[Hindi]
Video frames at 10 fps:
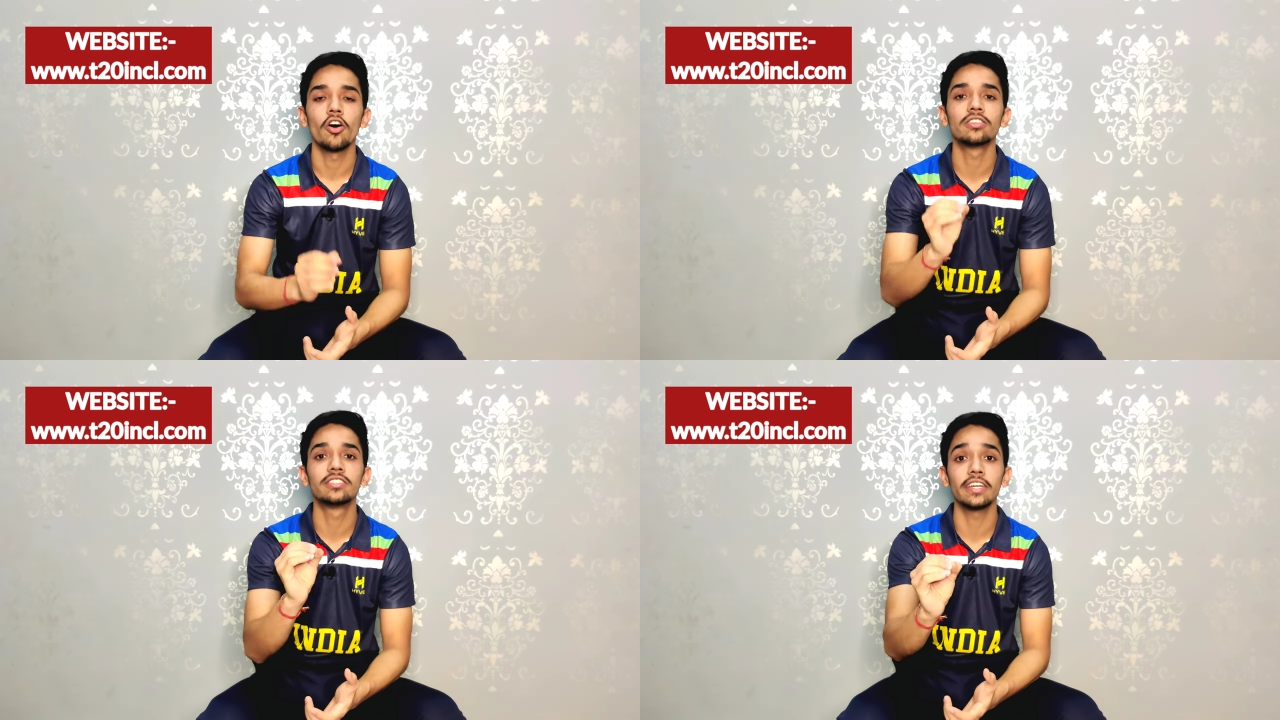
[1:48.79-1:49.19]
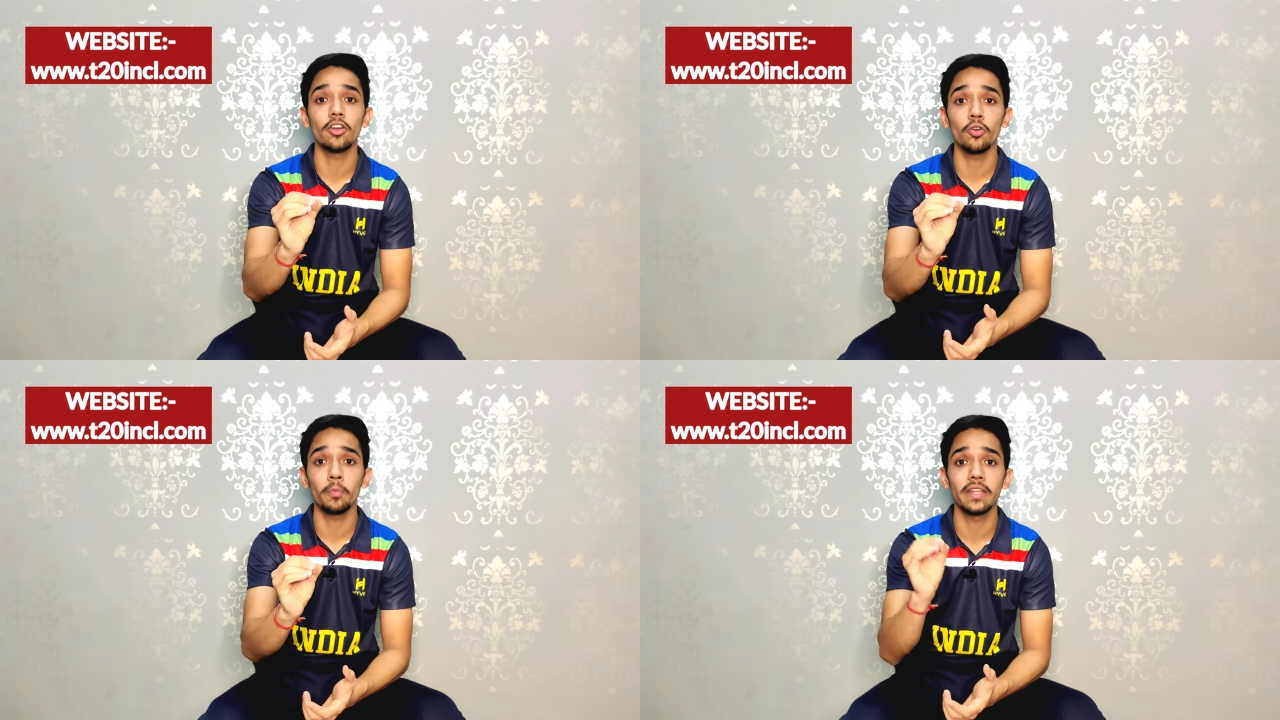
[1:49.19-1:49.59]
और
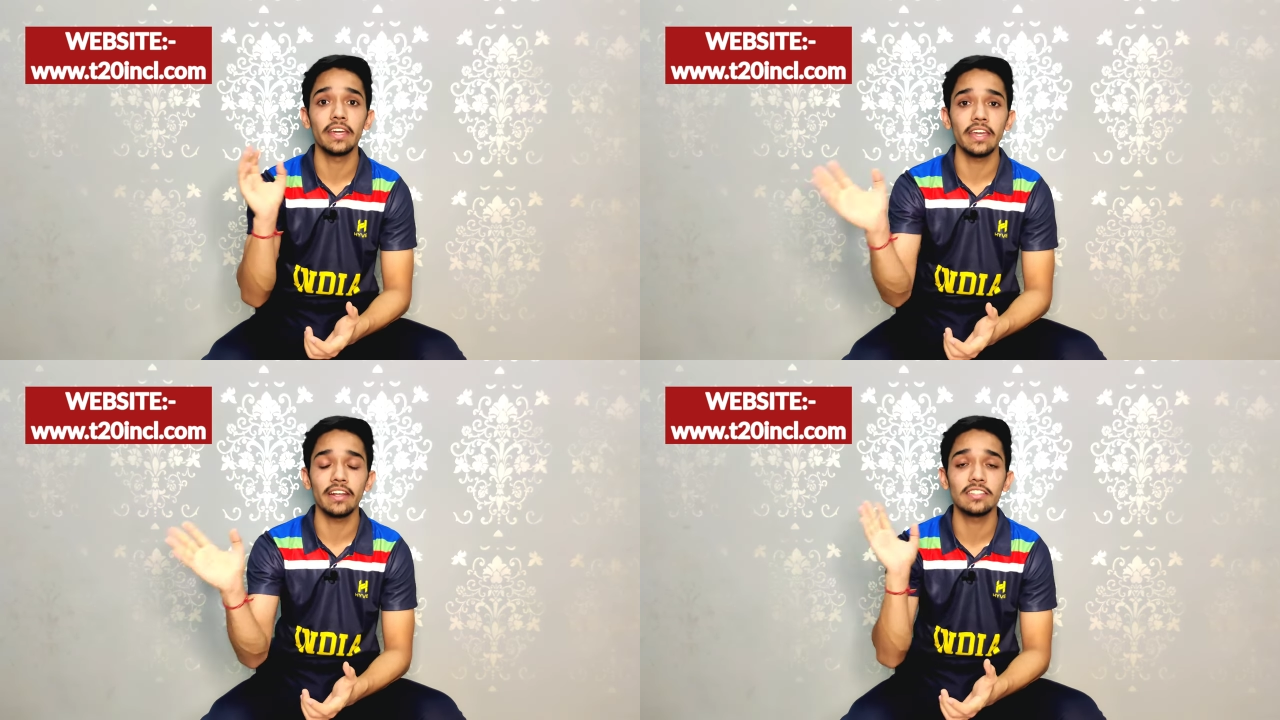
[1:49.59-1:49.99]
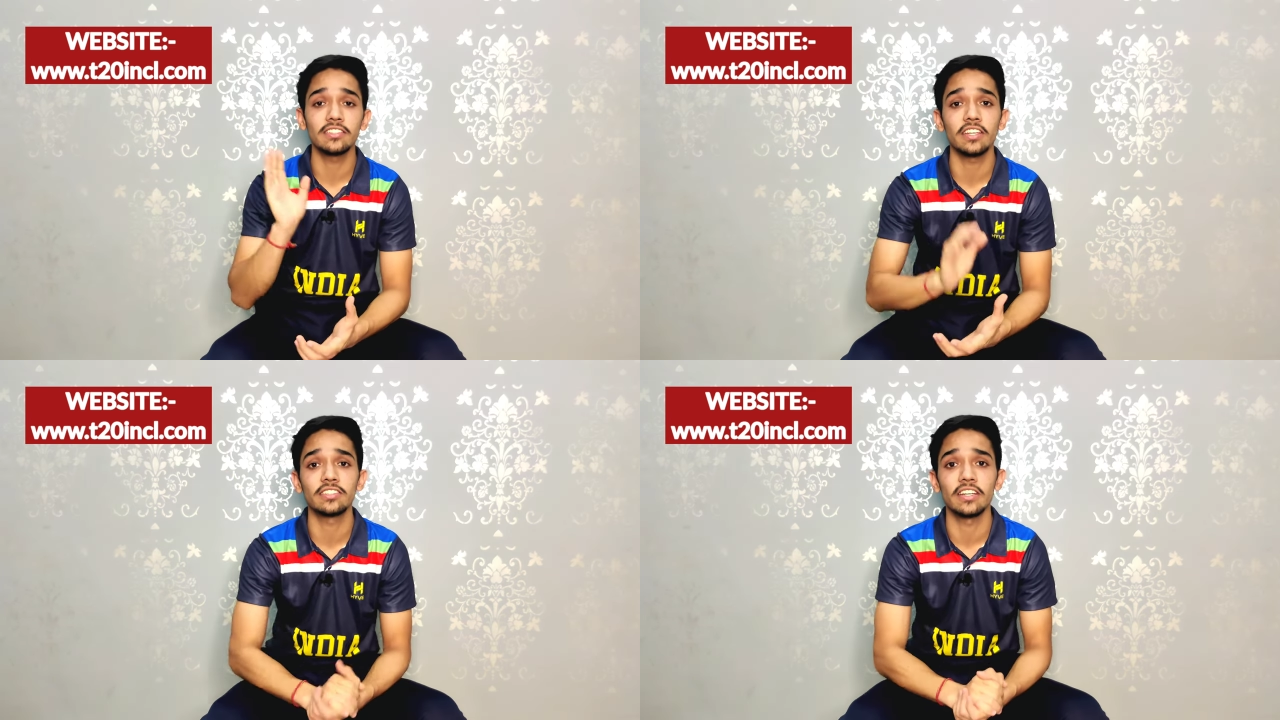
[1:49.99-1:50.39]
जीरो रुपए देके
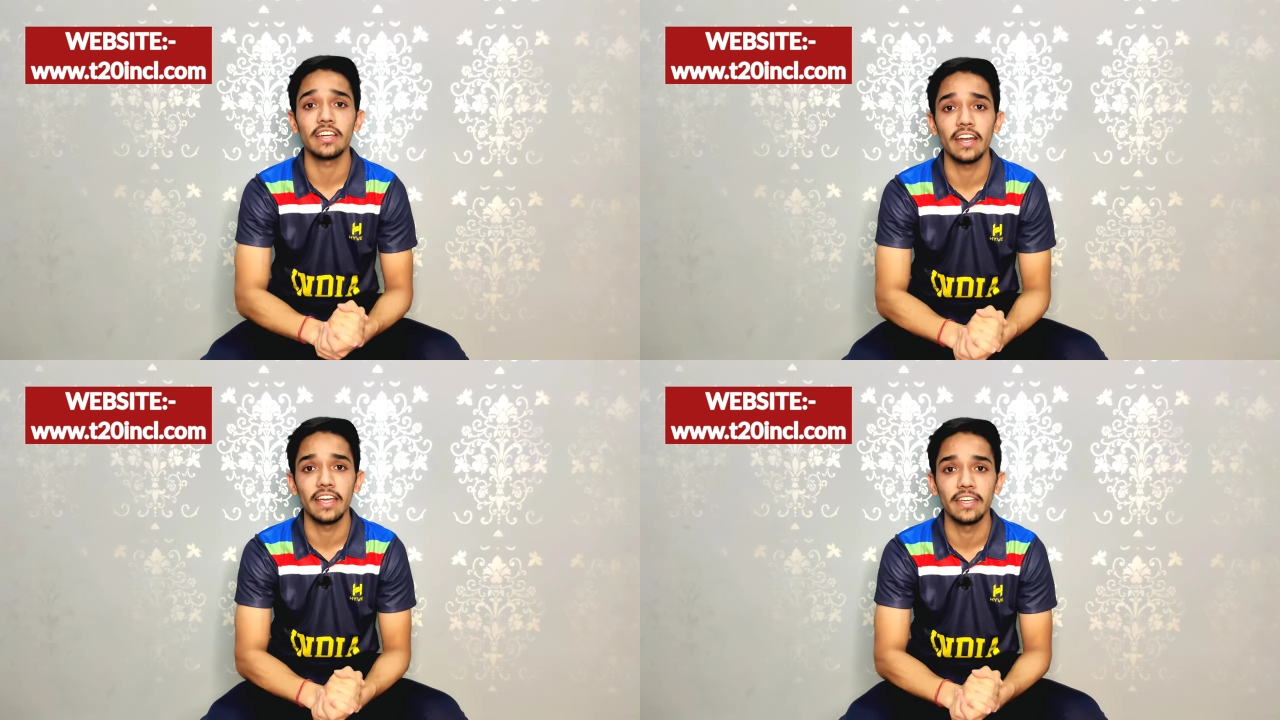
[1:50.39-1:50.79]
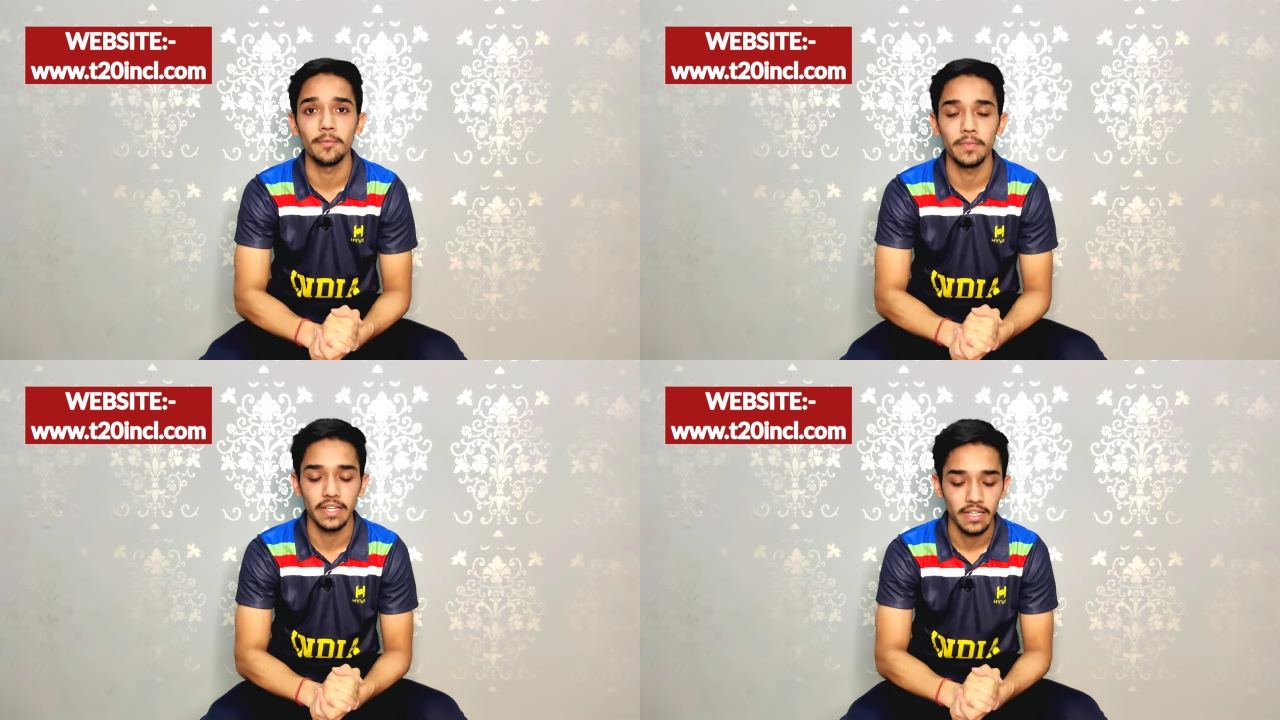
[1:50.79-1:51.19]
रजिस्ट्रेशन कराइए
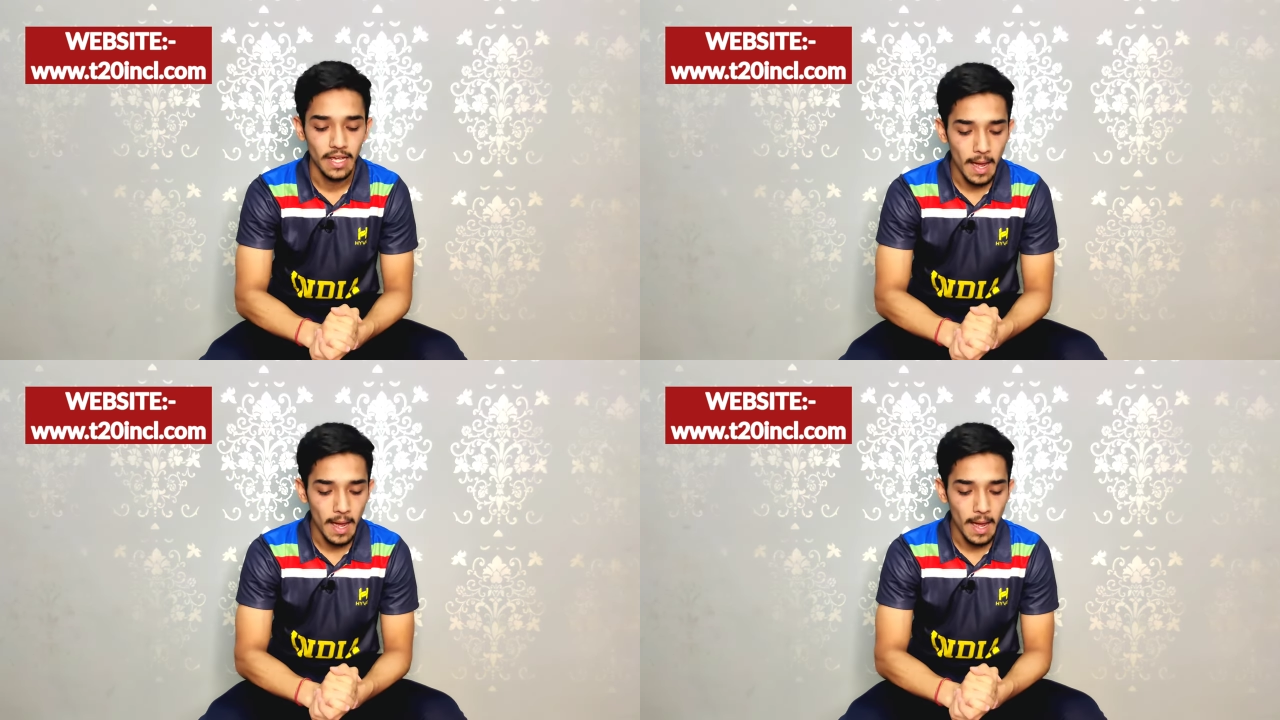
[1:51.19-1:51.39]
अपनी